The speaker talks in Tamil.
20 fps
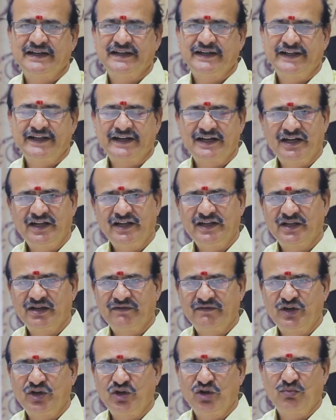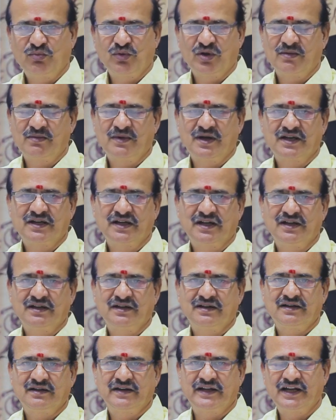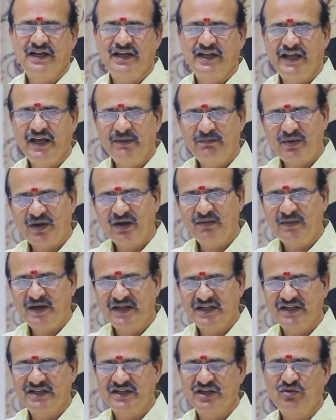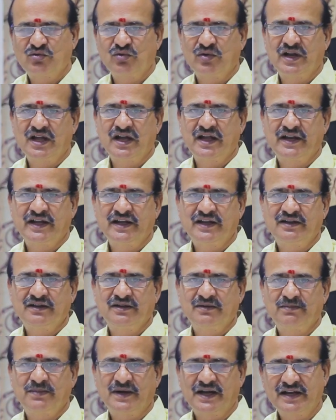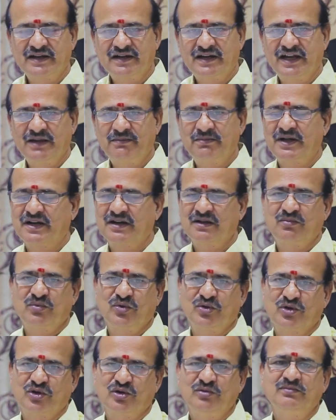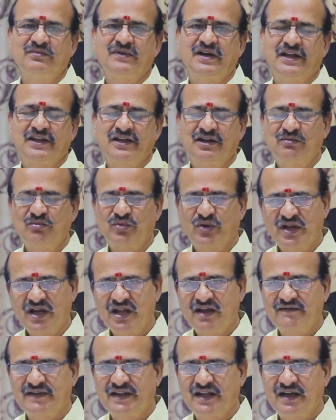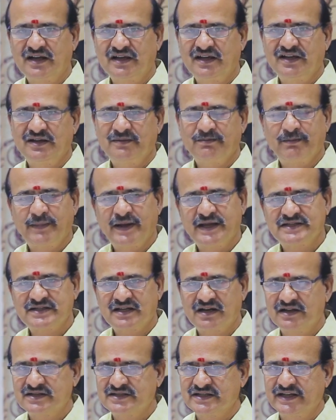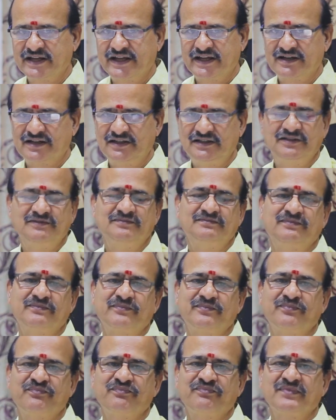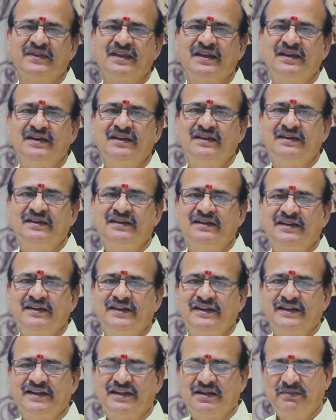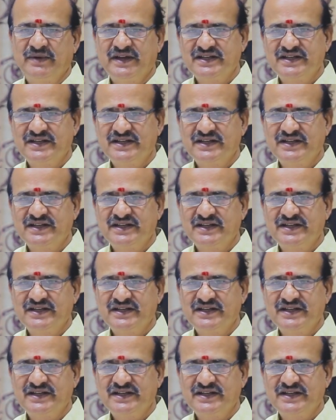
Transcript: நேர்களை இந்த வீடியோ மூலமாக நீங்கள் ஏப்ரல் மாதத்திற்குண்டான பலன்களை பார்க்க போகிறோம் அதிலும் முதலாவதாக மேசராசினியர்கள் இந்த